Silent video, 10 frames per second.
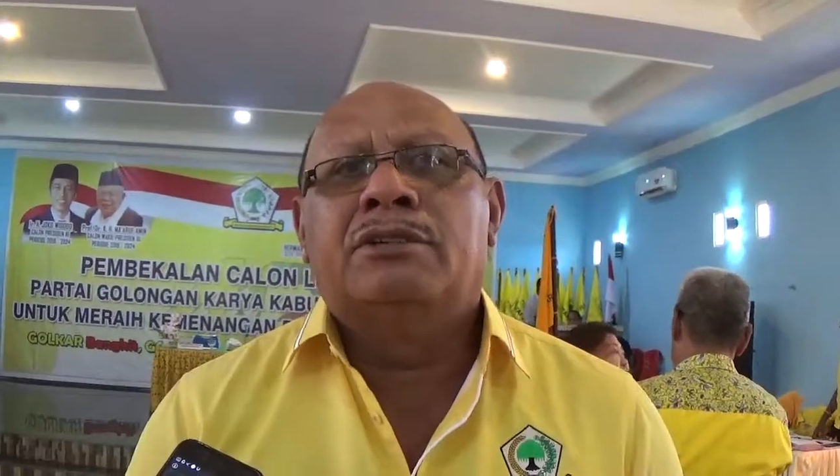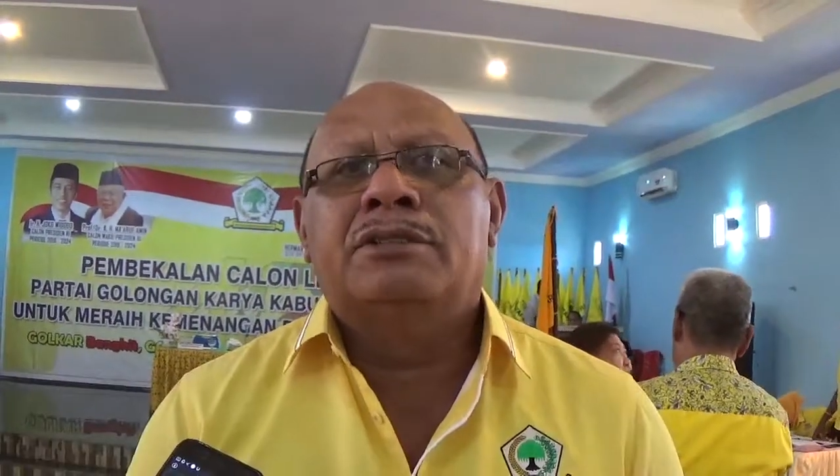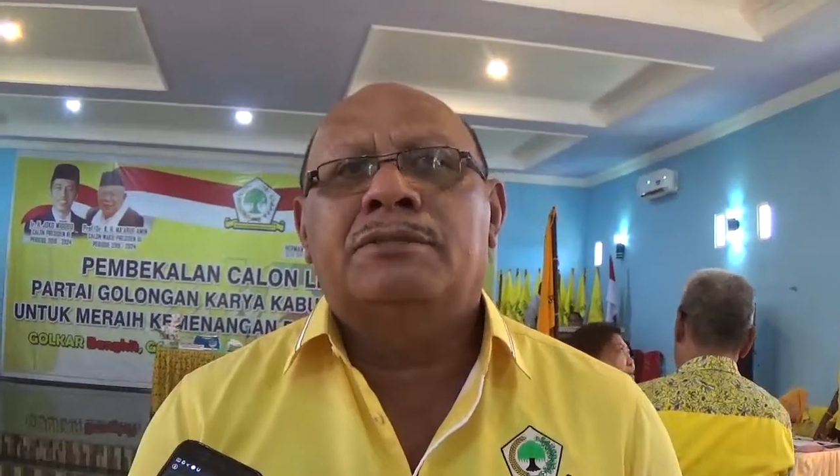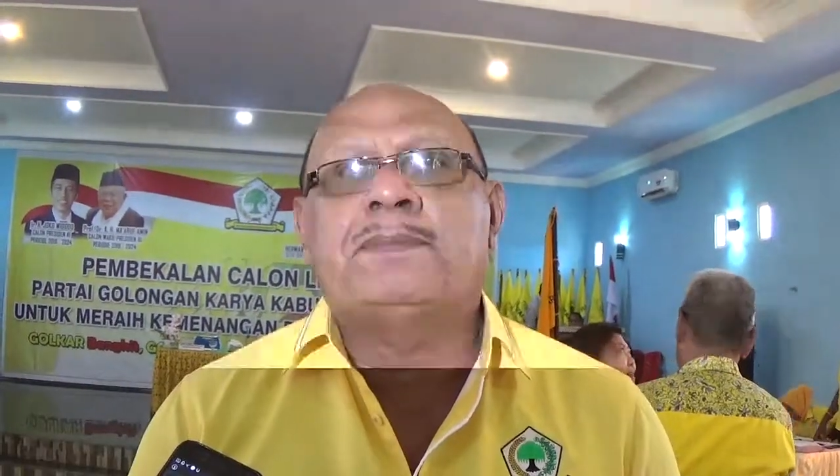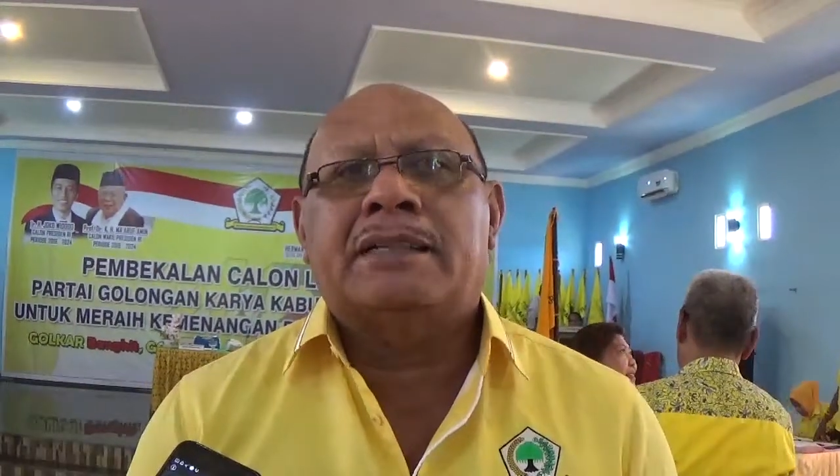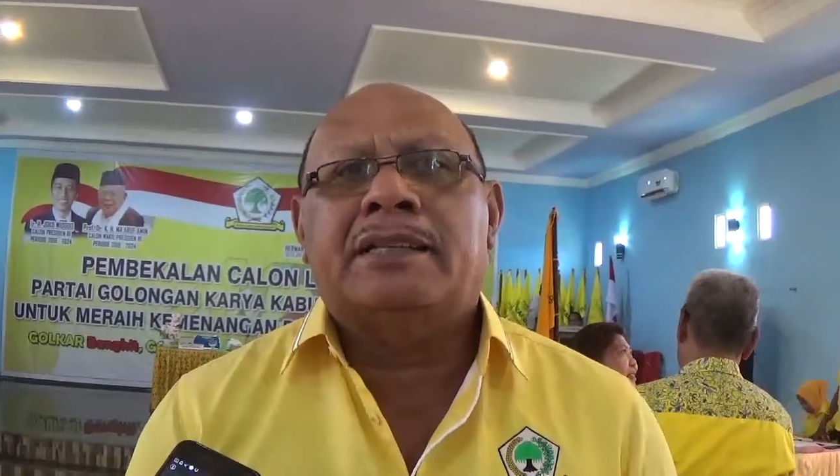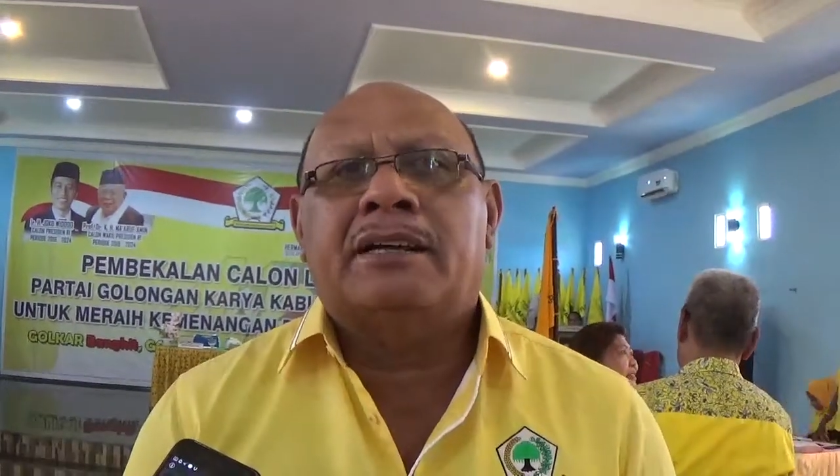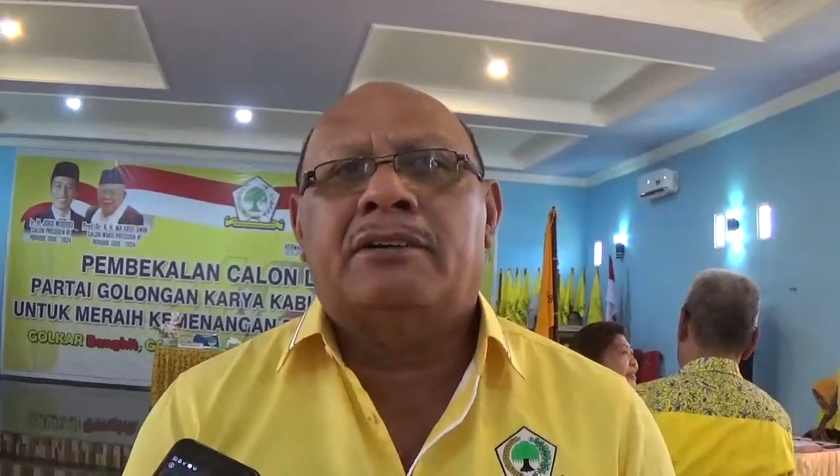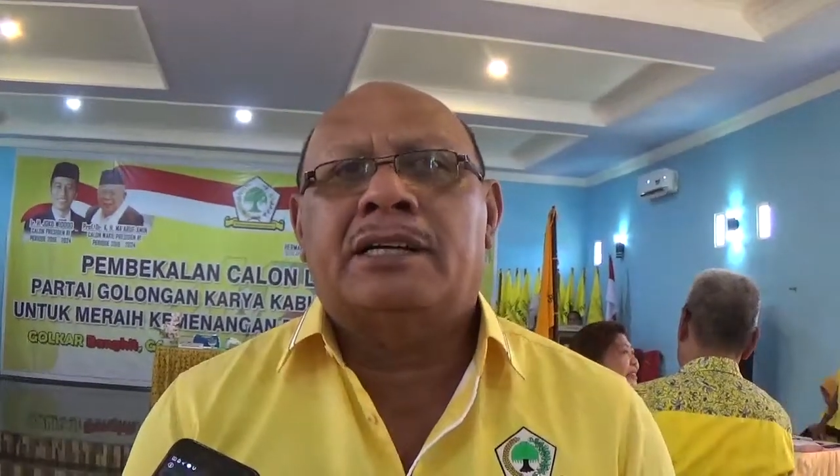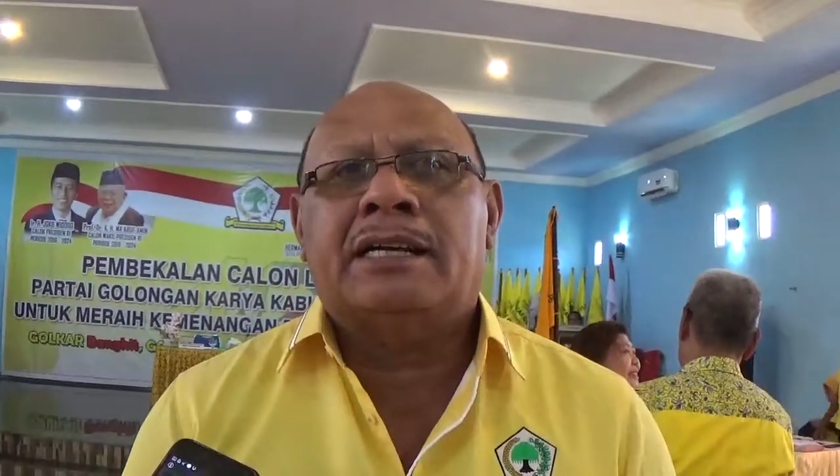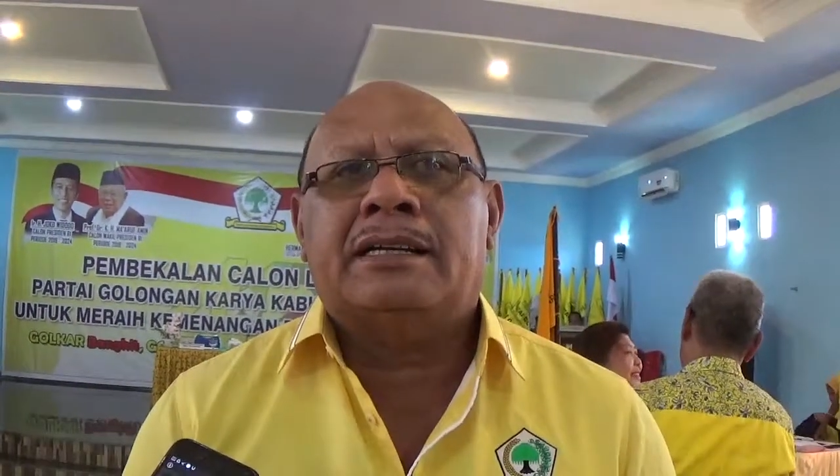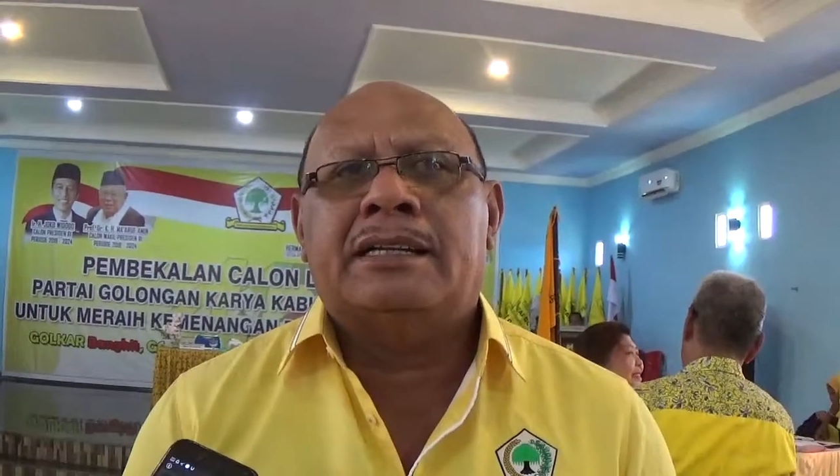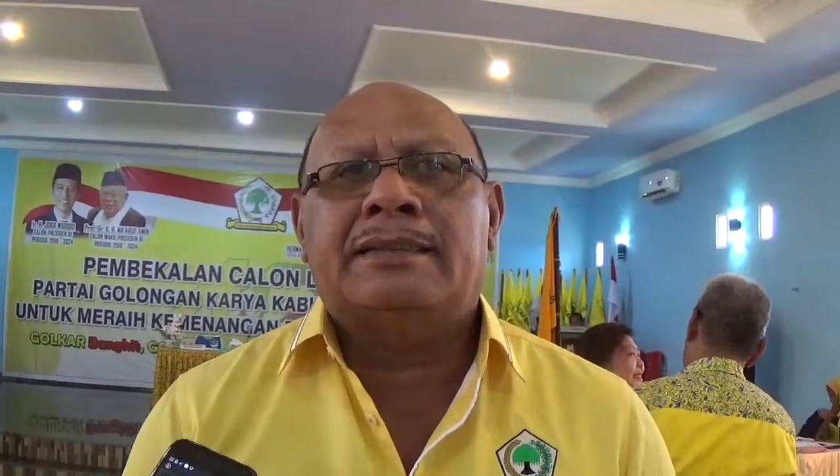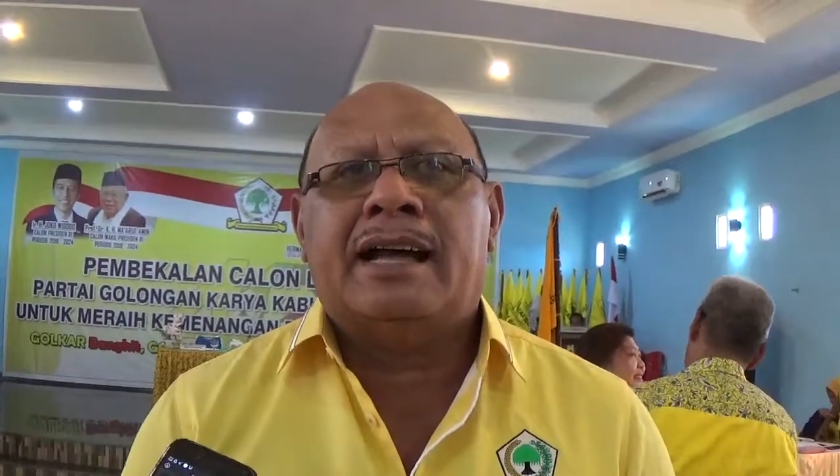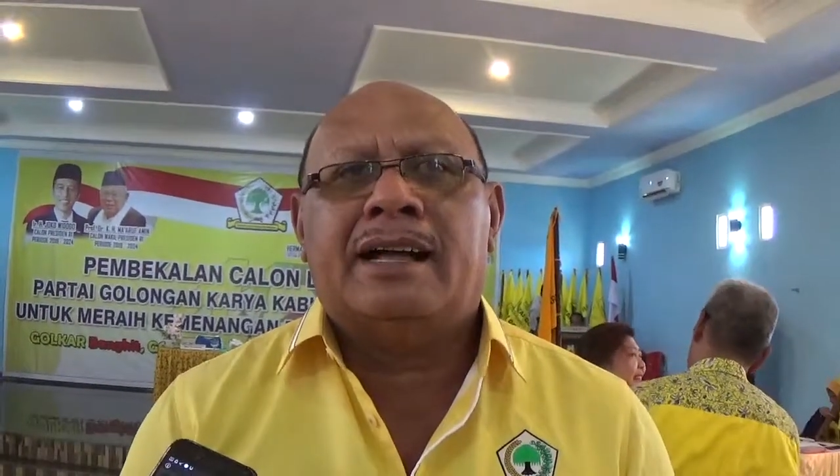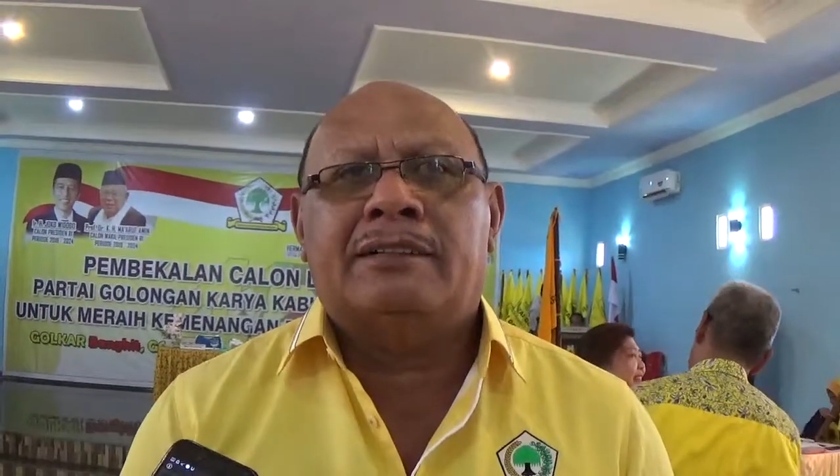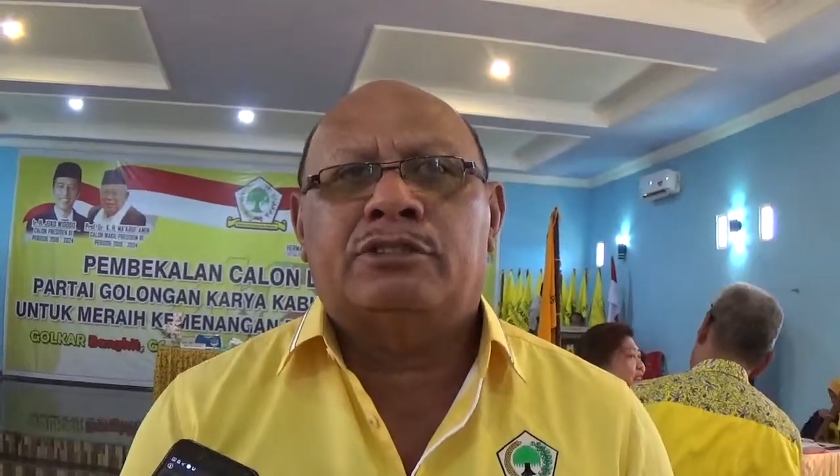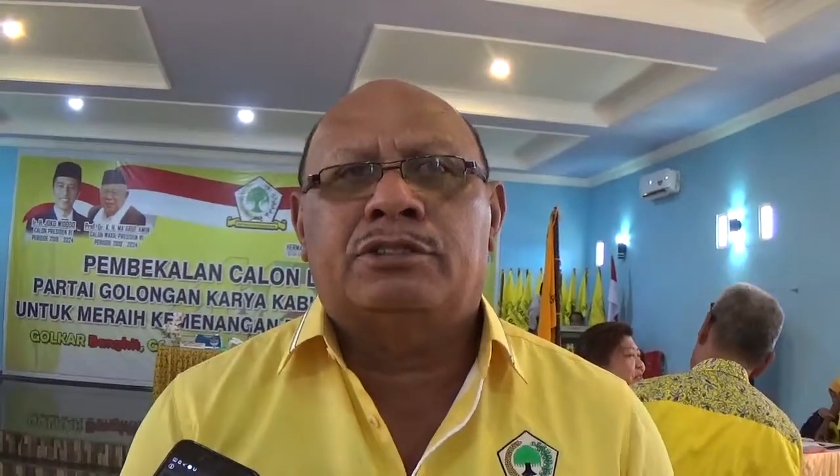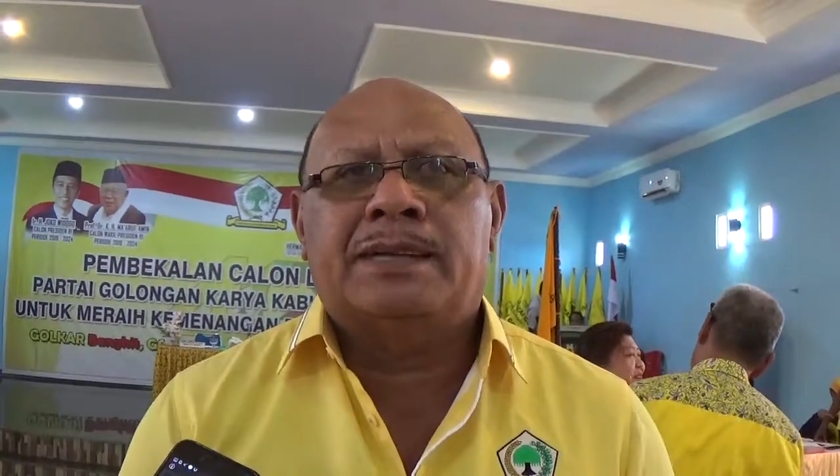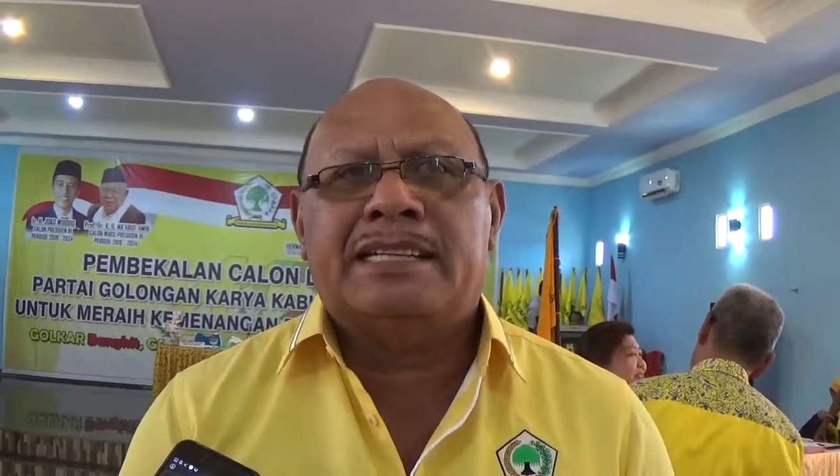untuk Partai Golkar di tanggal
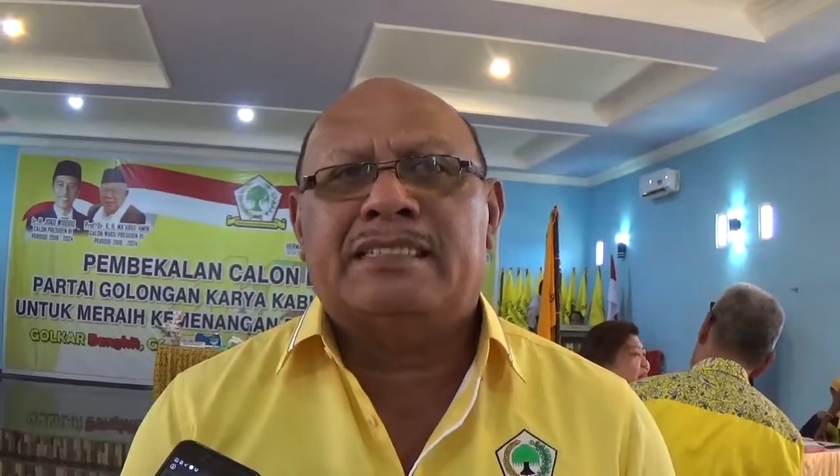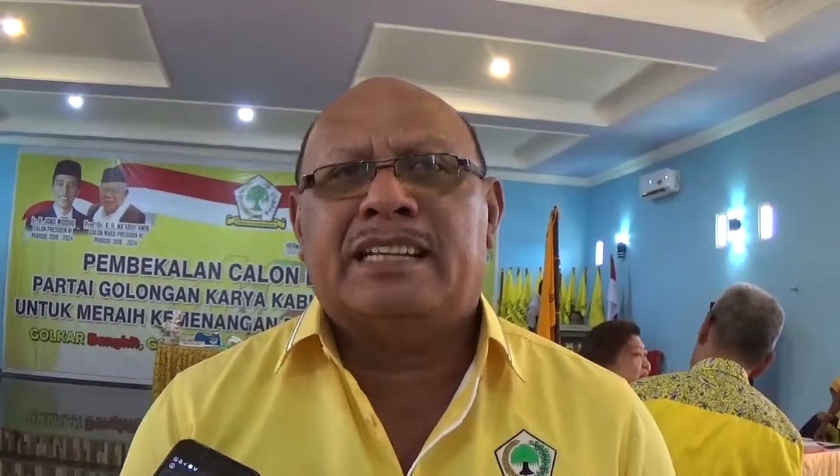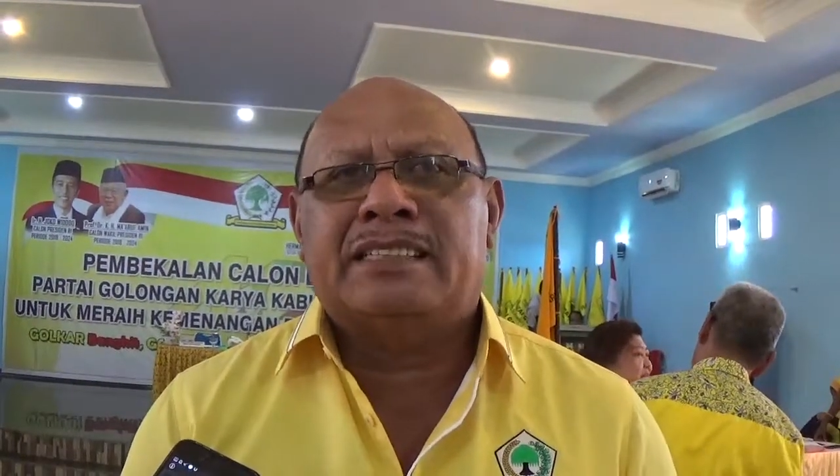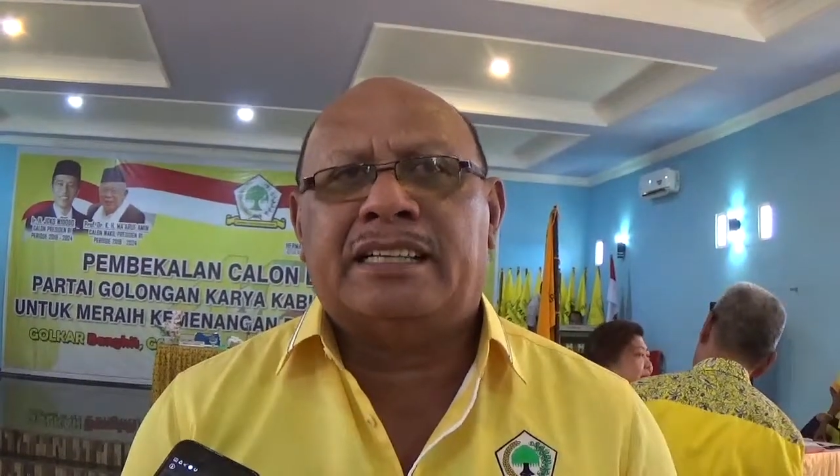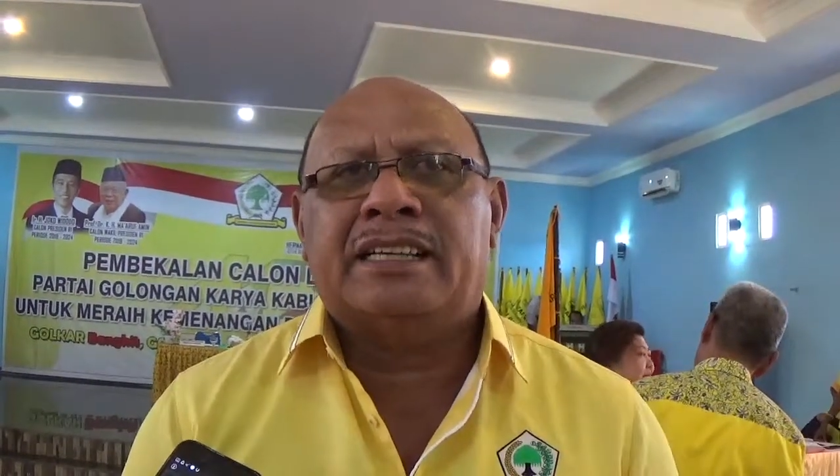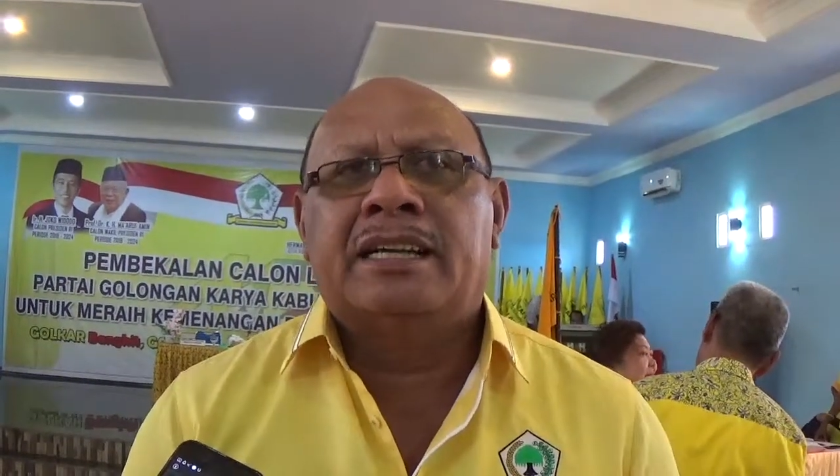17 nanti.